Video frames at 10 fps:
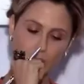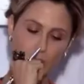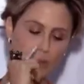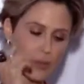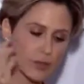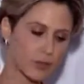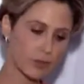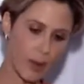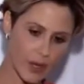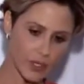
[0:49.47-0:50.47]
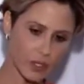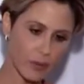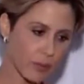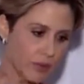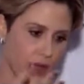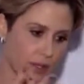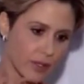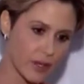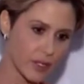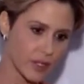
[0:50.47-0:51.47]
Ah, mas quanto mais tempo eu ficar
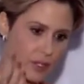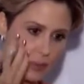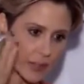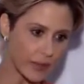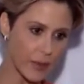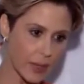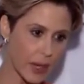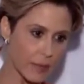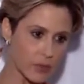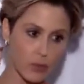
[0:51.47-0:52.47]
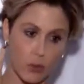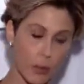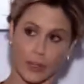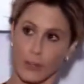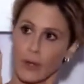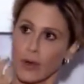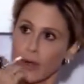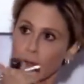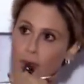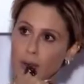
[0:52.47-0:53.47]
aqui na agência e manter minha cabeça ocupada, melhor.